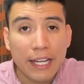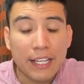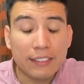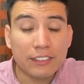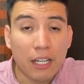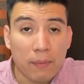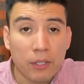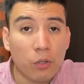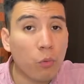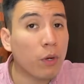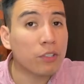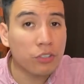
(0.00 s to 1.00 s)
y estar
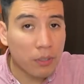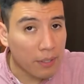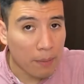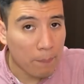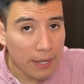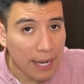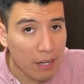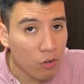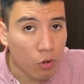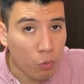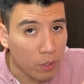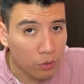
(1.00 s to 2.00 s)
viendo cuánto te van a pagar
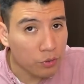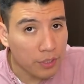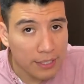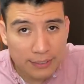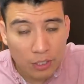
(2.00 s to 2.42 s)
o cuánto tienes